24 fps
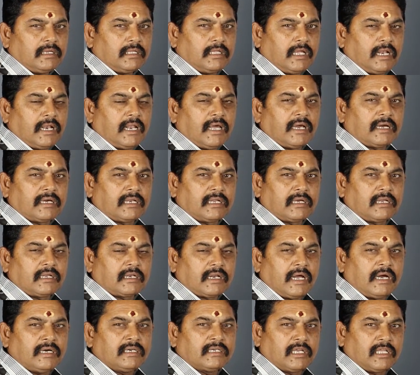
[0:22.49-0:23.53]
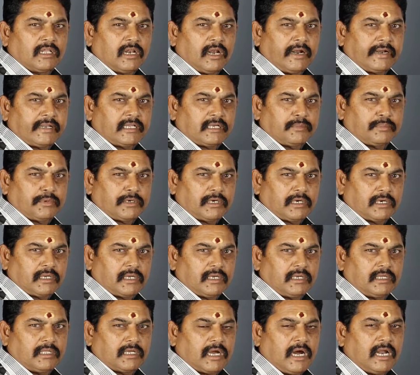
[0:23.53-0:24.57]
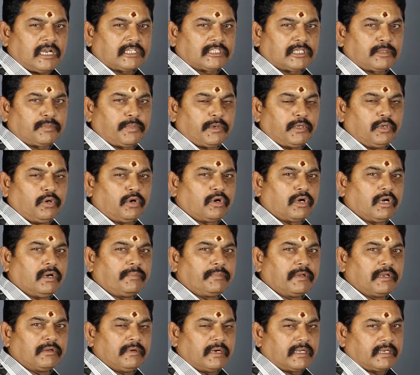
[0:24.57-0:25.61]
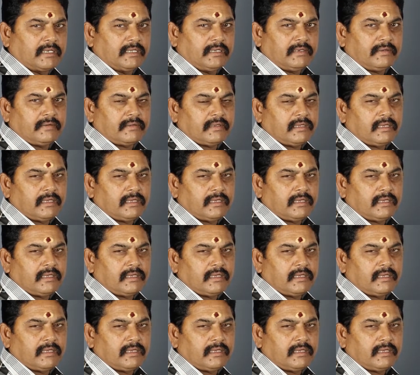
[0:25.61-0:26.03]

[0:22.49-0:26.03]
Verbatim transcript: இது எல்லா கிரகங்களும் ராகு கேதுகள் அடைக்கப்பட்டிருக்கு இது காலசர்ப்ப யோகம் அப்படின்வார்